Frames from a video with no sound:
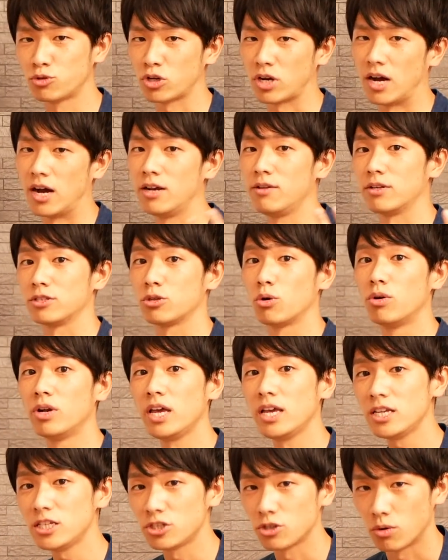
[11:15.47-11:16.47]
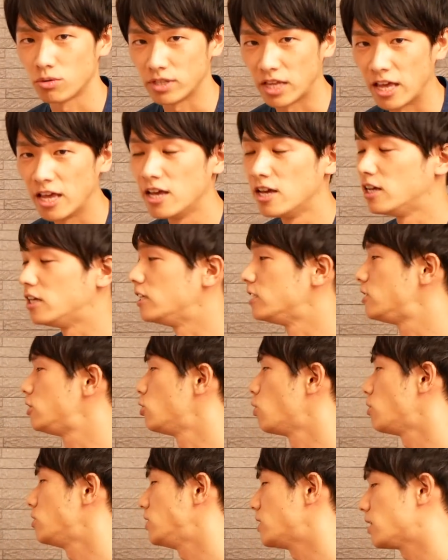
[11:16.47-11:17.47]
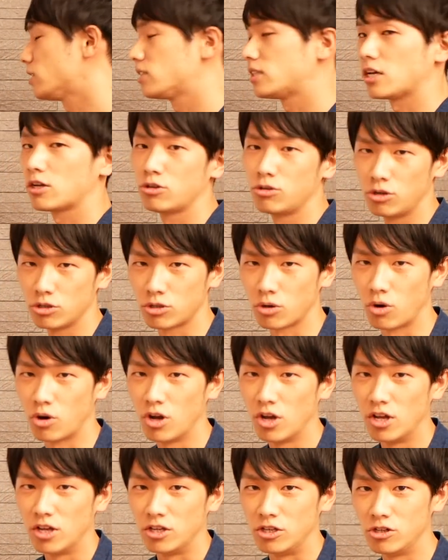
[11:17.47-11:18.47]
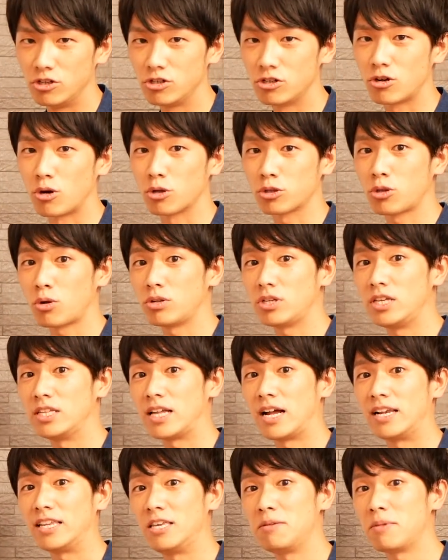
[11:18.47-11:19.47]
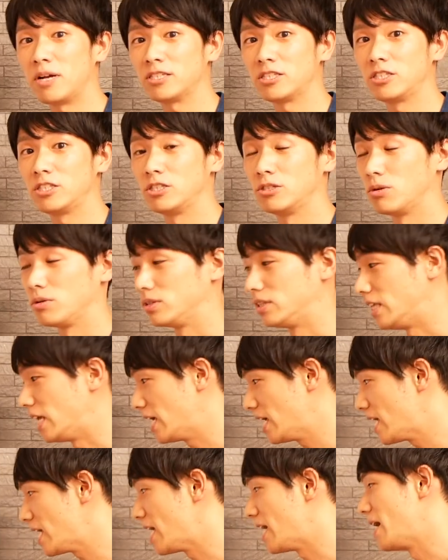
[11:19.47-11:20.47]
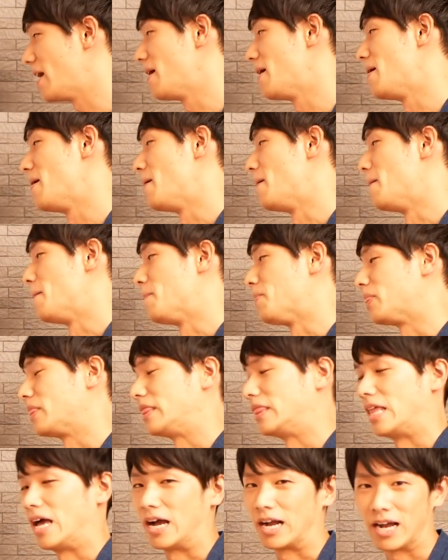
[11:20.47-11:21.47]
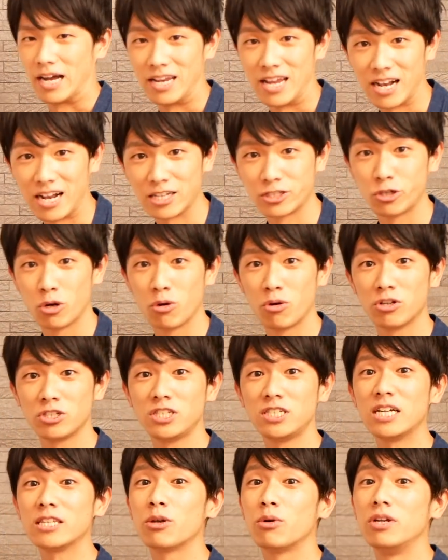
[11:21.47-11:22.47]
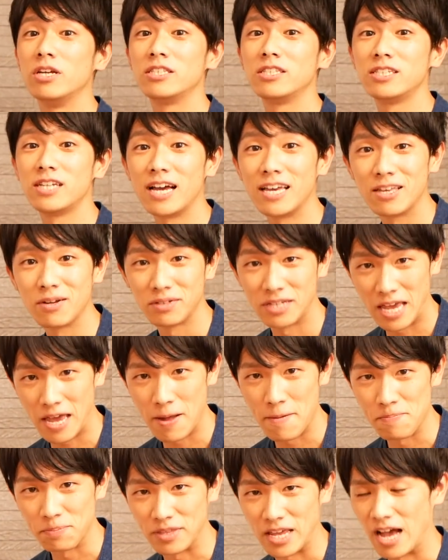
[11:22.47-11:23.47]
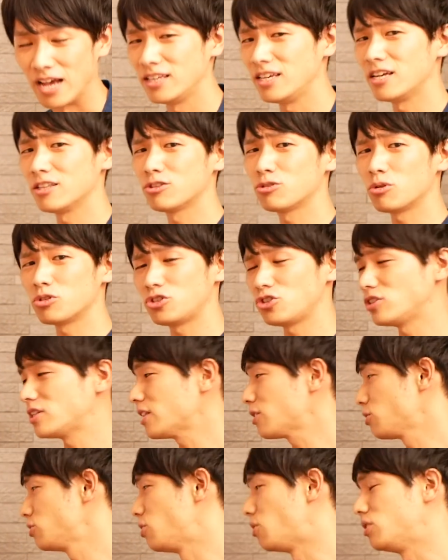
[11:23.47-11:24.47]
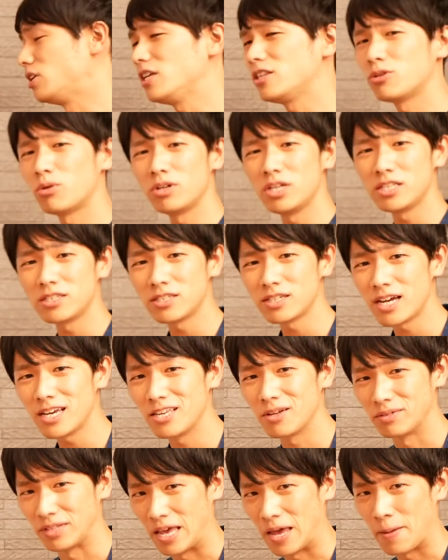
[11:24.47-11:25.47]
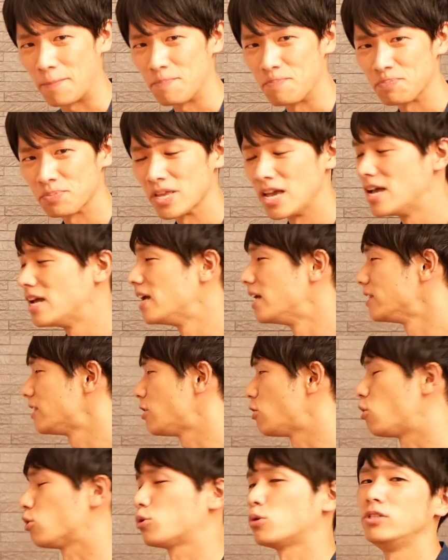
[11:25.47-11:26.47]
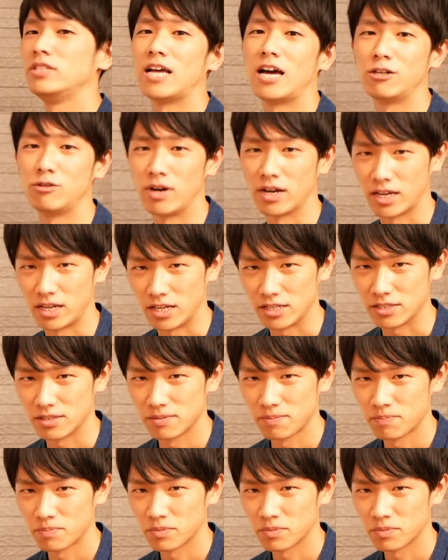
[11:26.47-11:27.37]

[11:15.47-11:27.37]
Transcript: とかあるいはそれ以上ね必要になってくるということになりますのでなかなか食事じゃ取りづらいよねダイエット中だとより取りづらいよねってことになるわけです